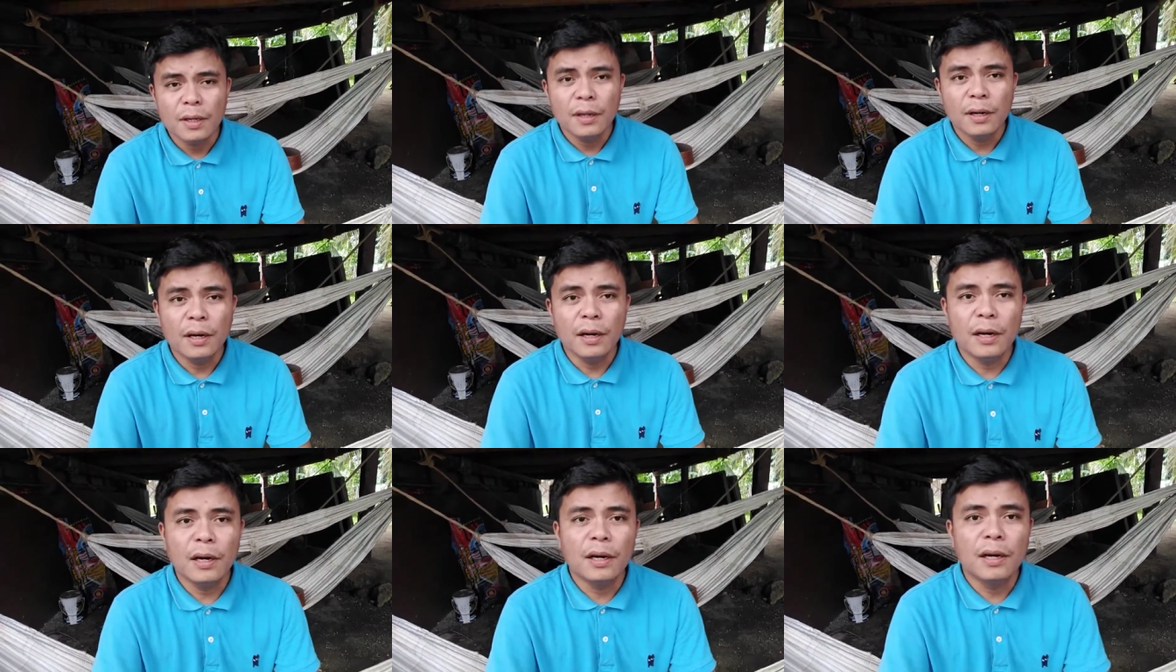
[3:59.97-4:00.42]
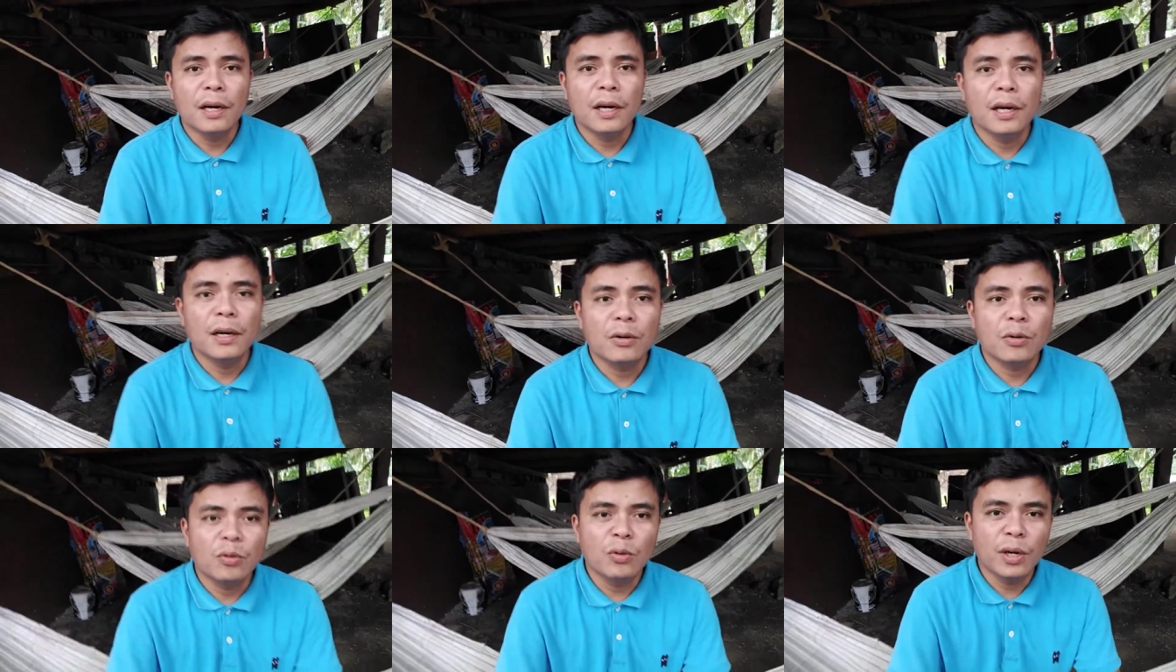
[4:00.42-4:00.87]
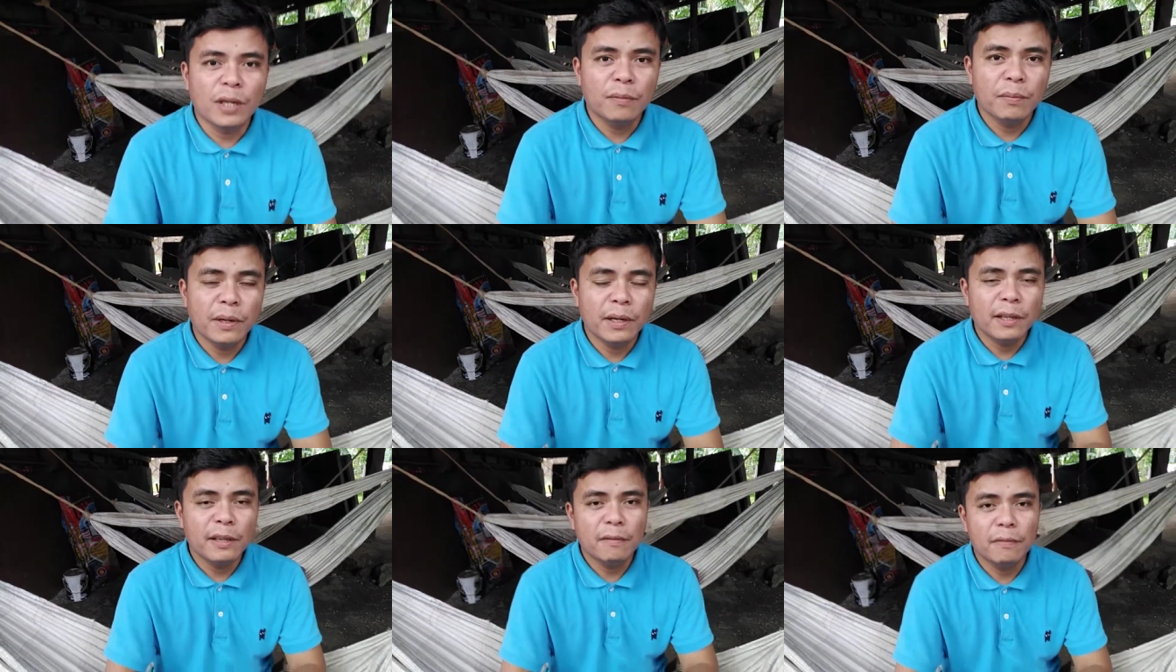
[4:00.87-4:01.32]
uh, kung
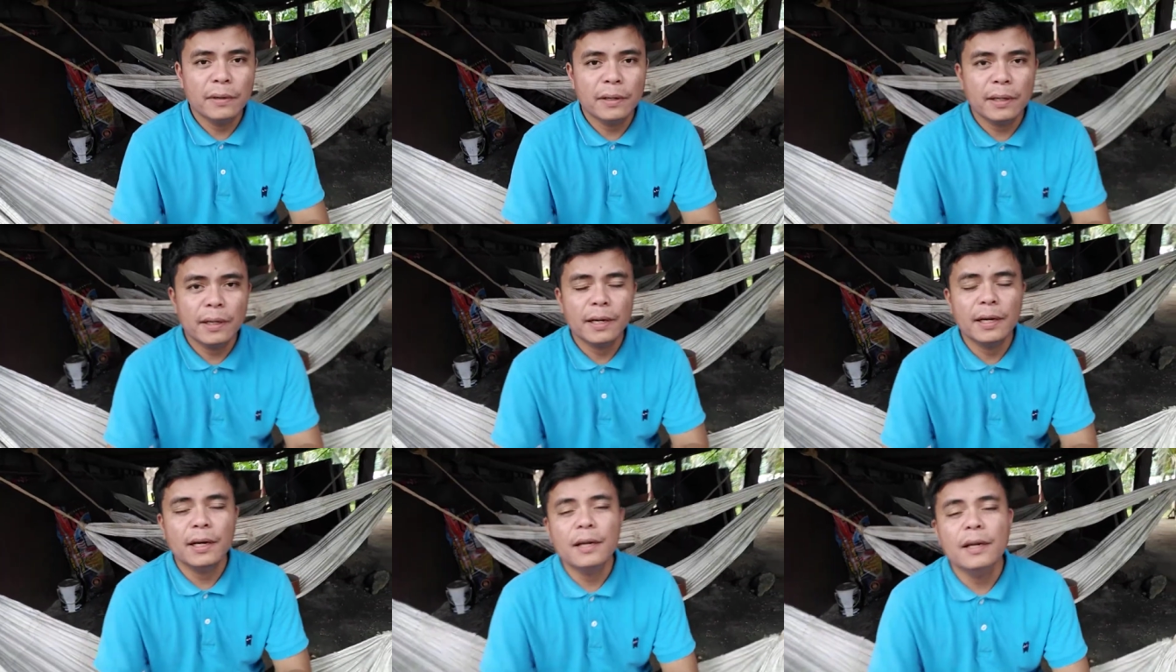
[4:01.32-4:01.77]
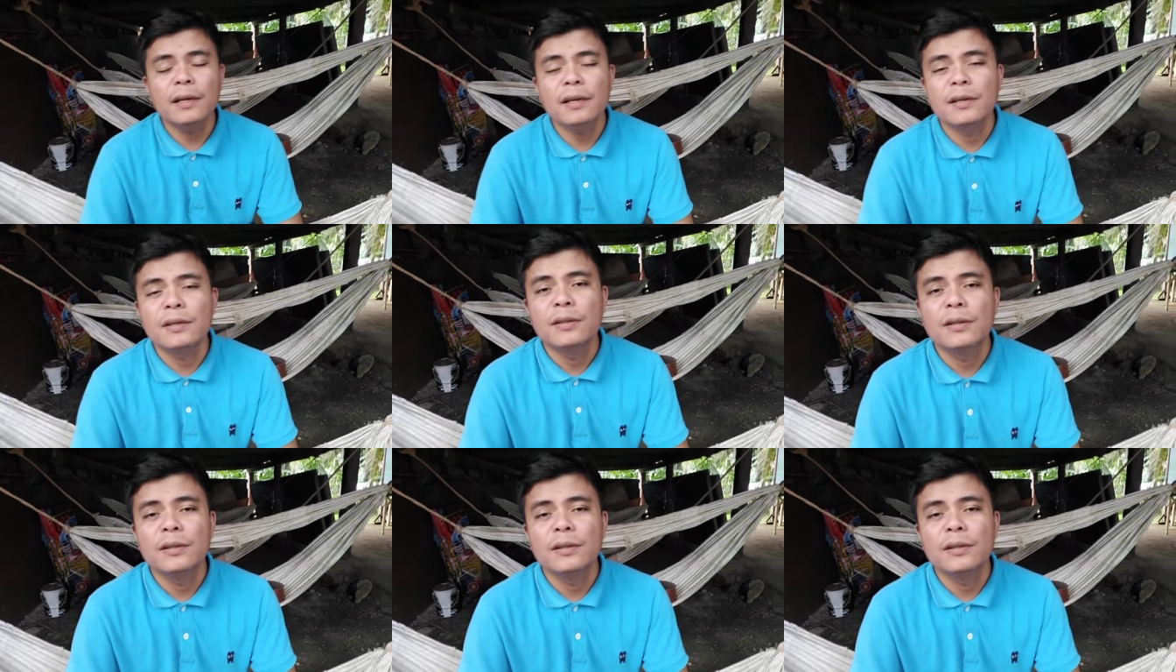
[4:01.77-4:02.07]
unbeliever ka,